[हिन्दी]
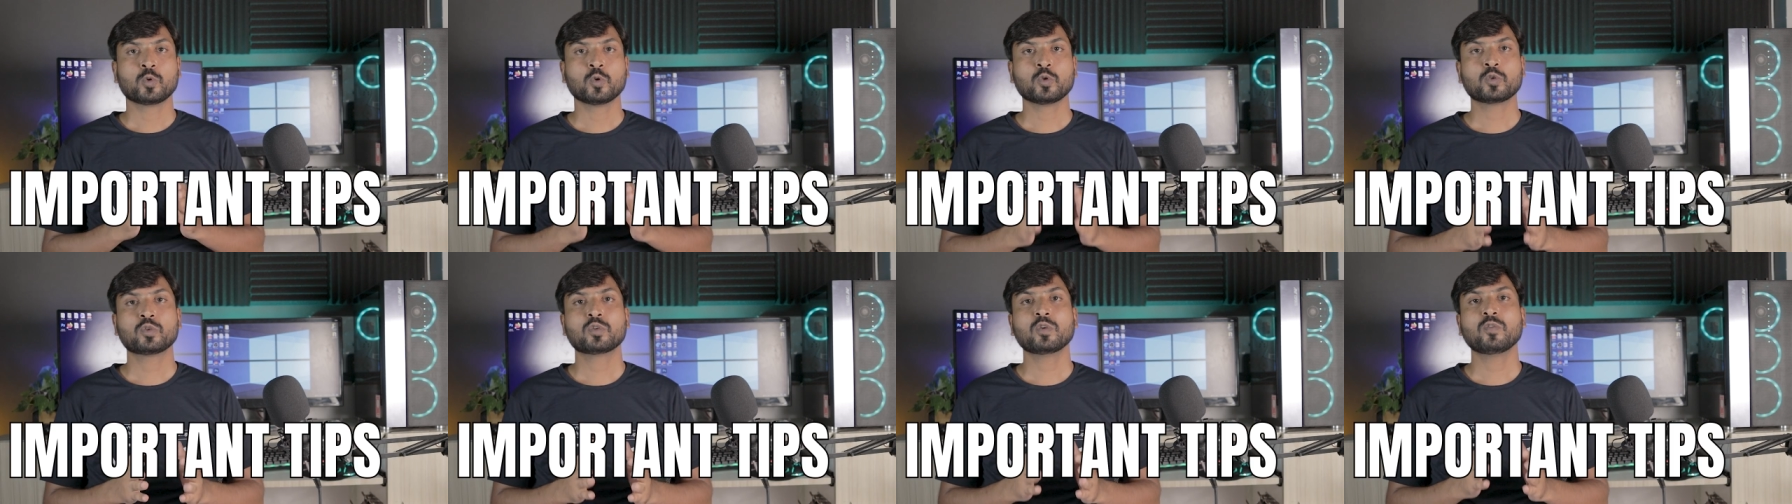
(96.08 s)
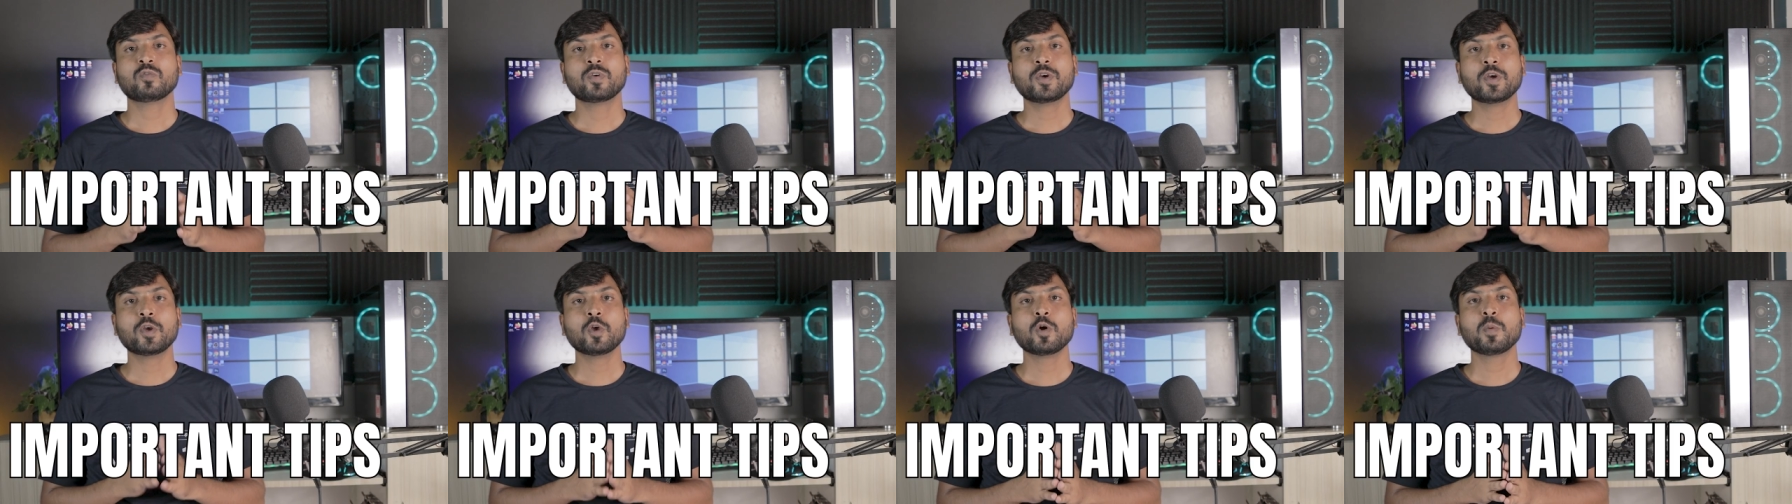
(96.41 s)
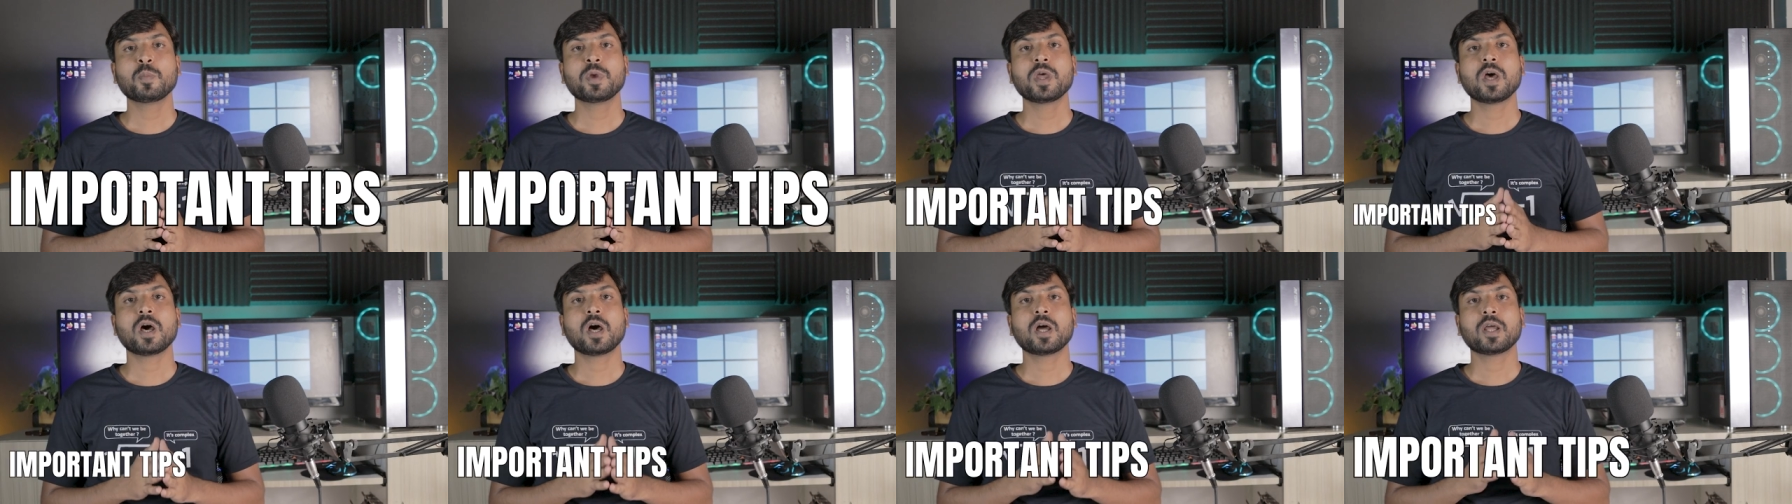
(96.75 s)
दोस्तों
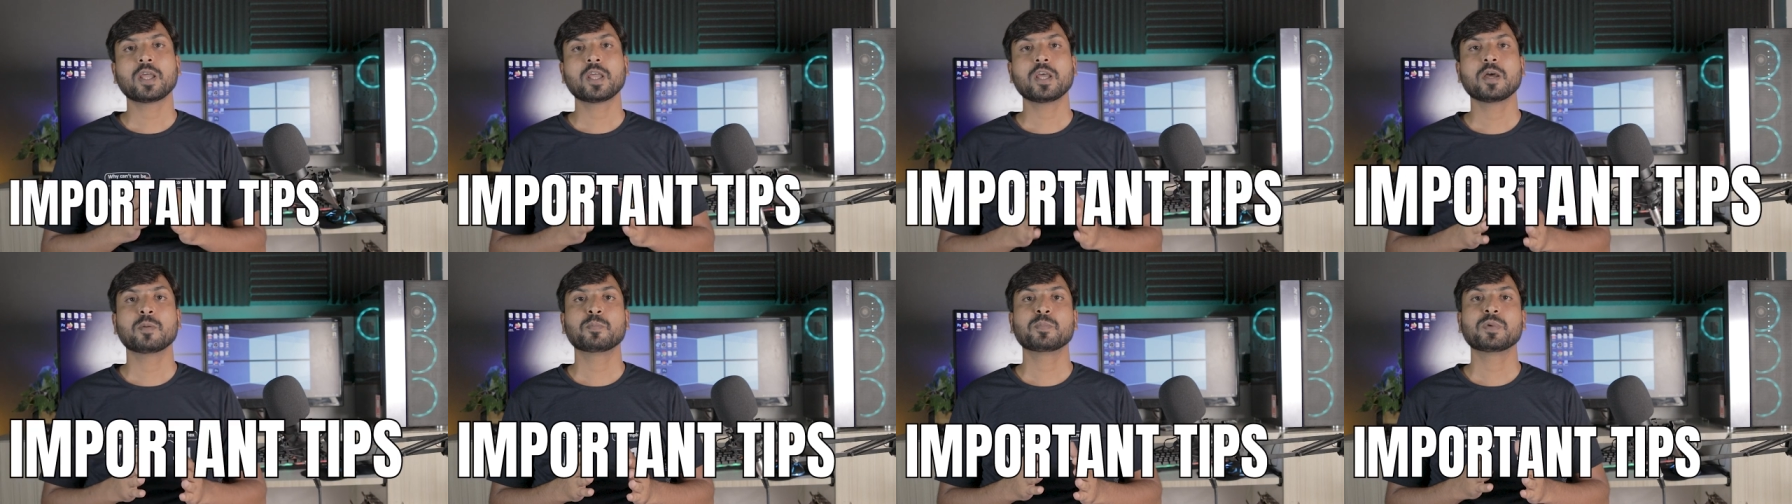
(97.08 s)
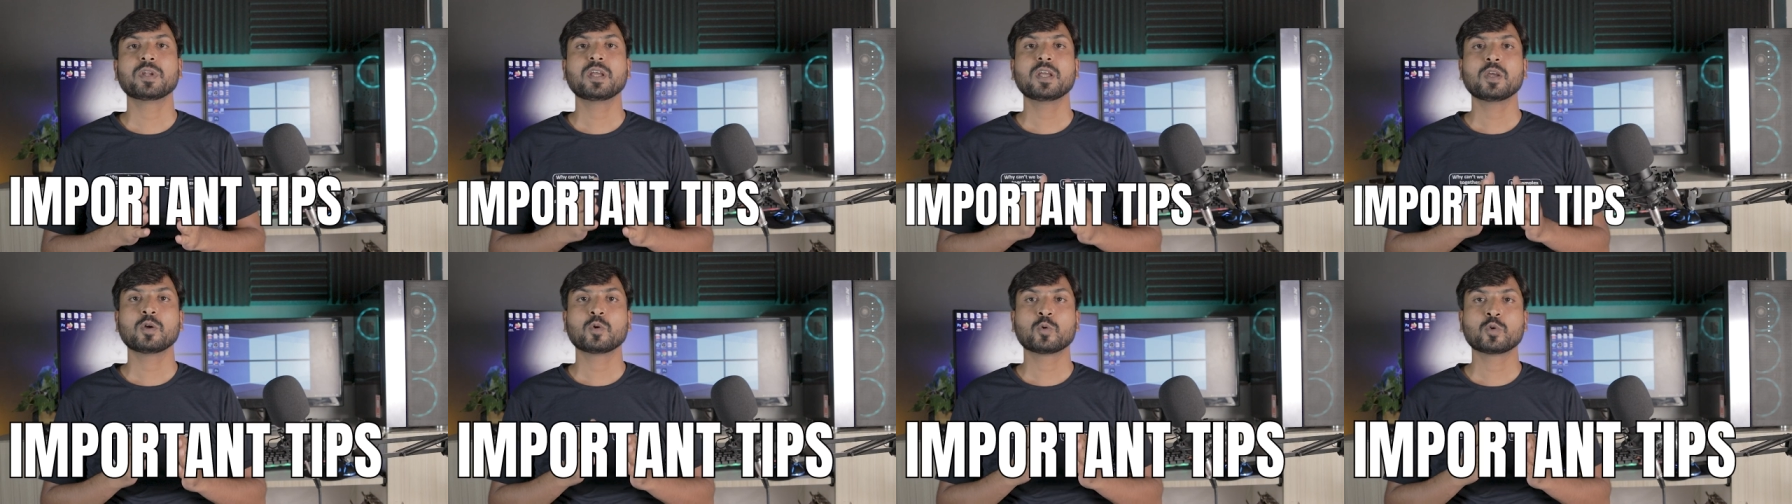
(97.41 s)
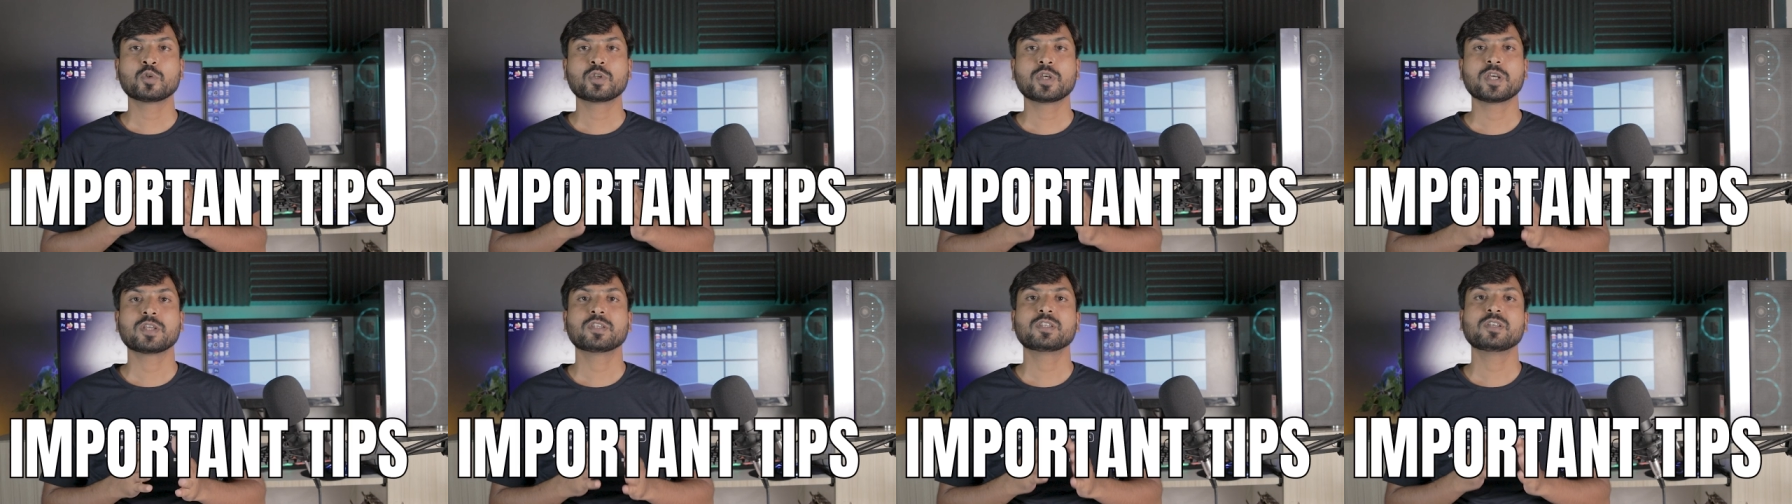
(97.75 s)
वीडियो में आगे हमने
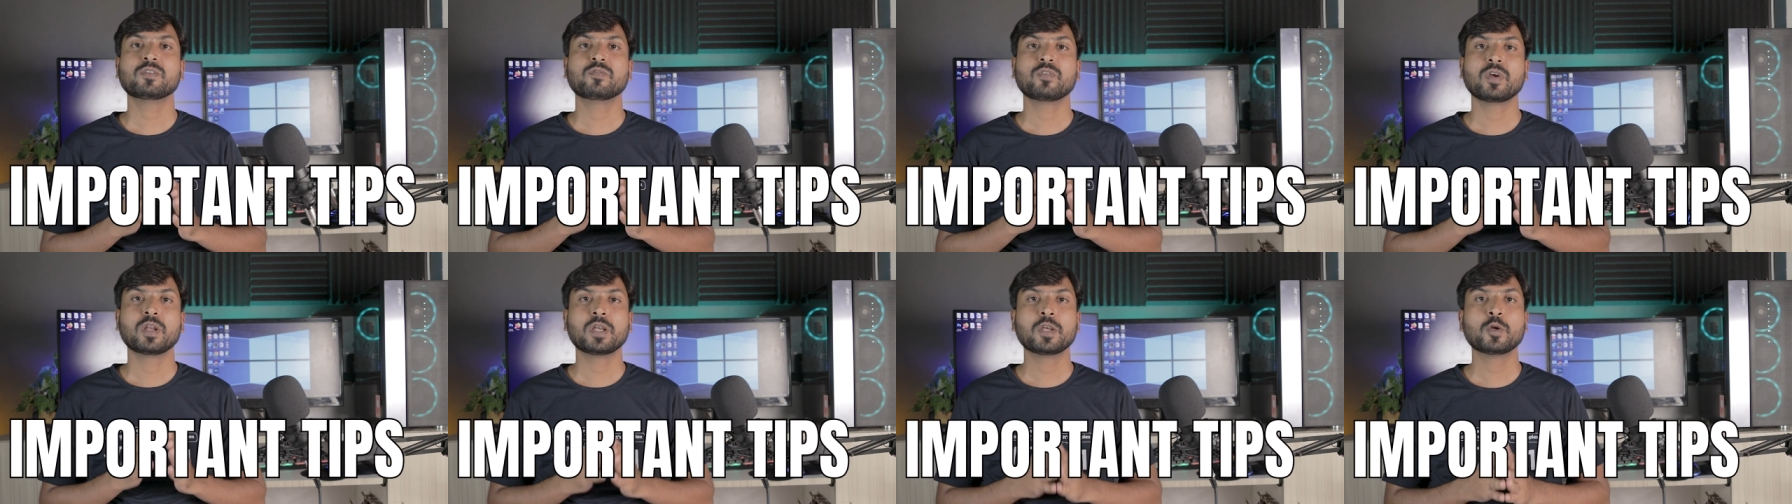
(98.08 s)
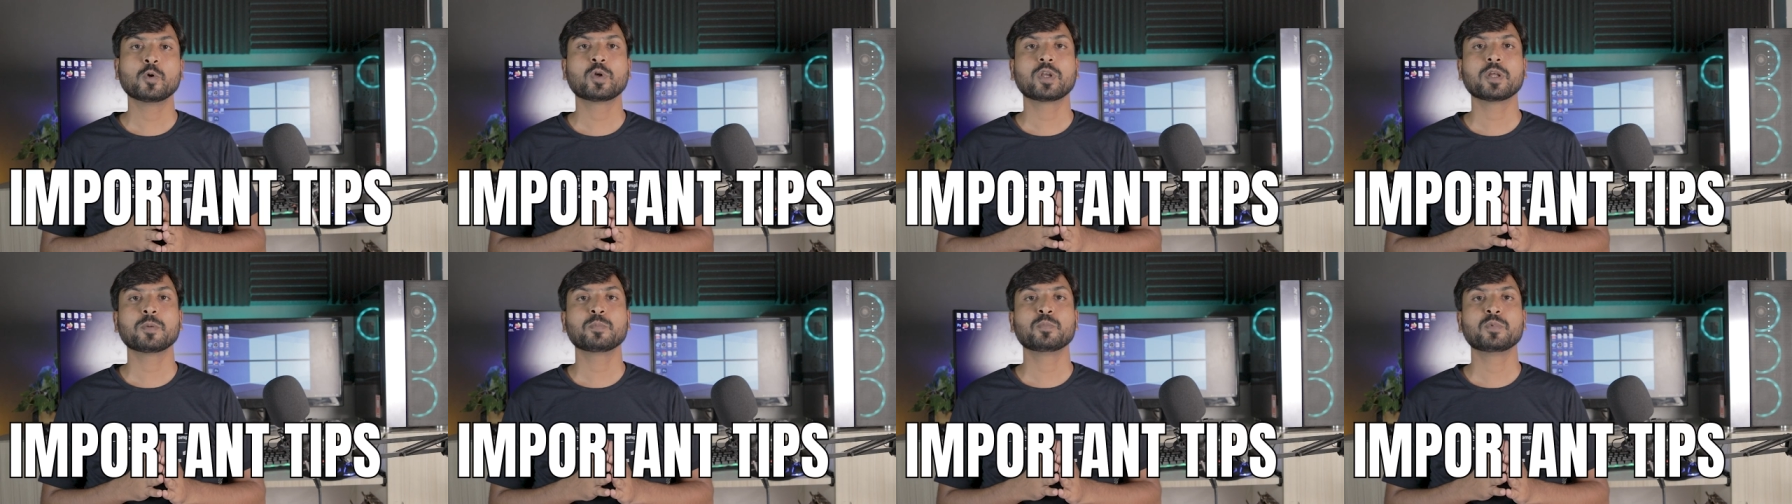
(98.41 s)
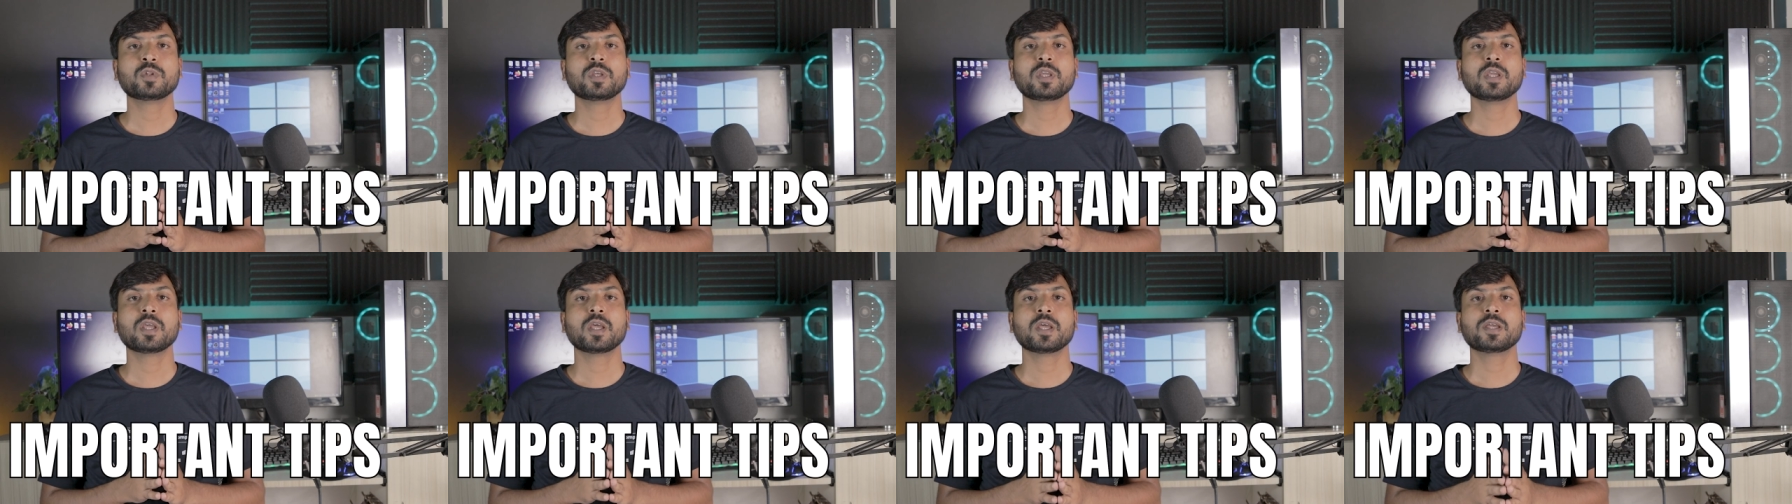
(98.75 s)
कुछ ऐसी वैल्यू टिप
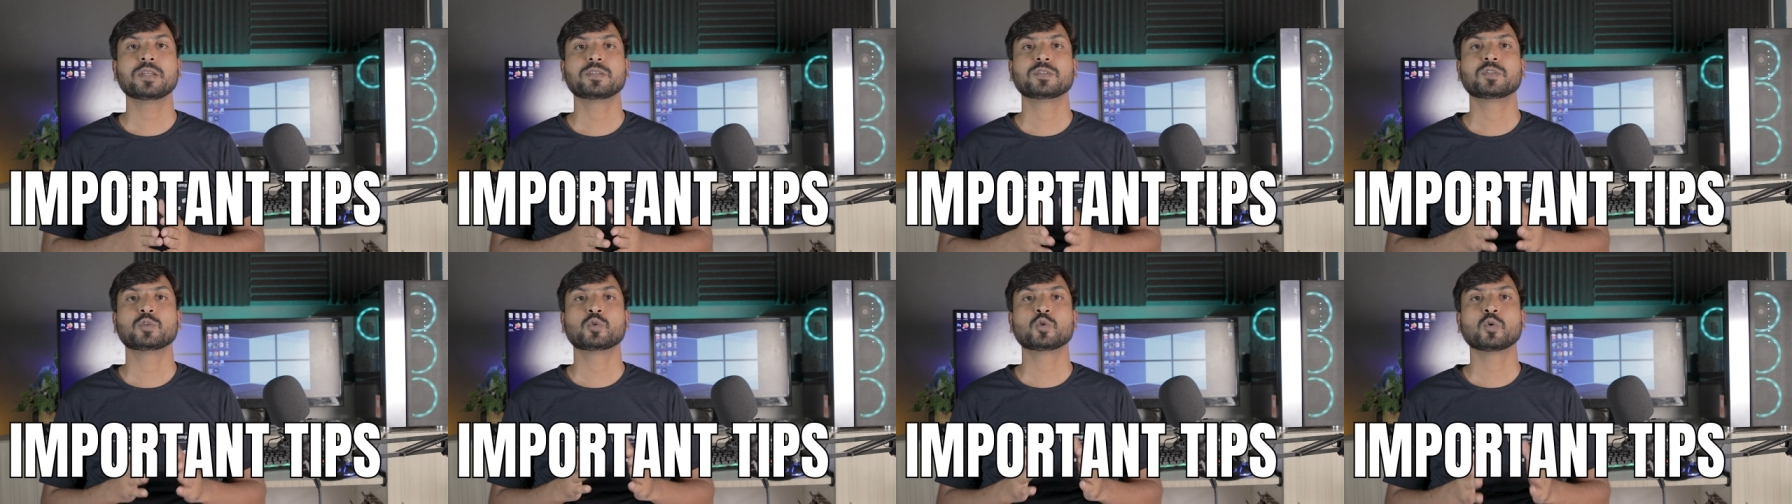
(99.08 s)
दी हैं